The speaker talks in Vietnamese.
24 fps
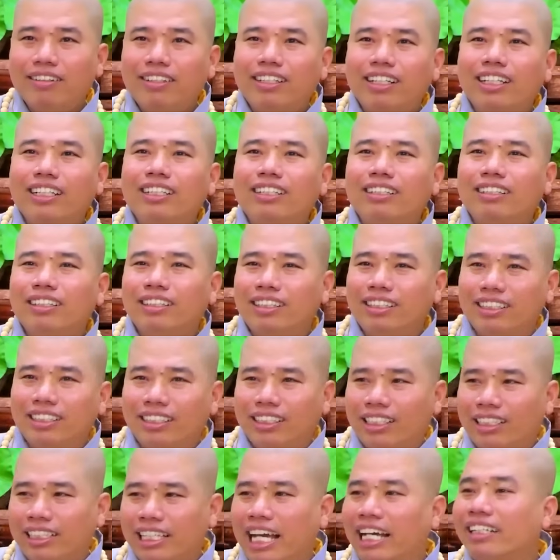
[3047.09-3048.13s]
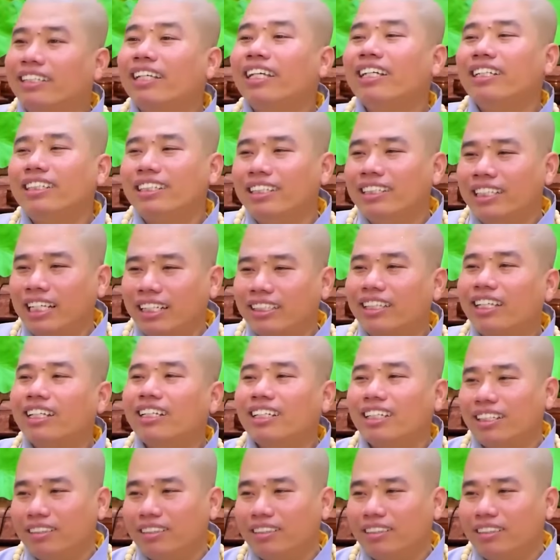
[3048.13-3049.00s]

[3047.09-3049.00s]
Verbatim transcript: Anh nói dạ thiết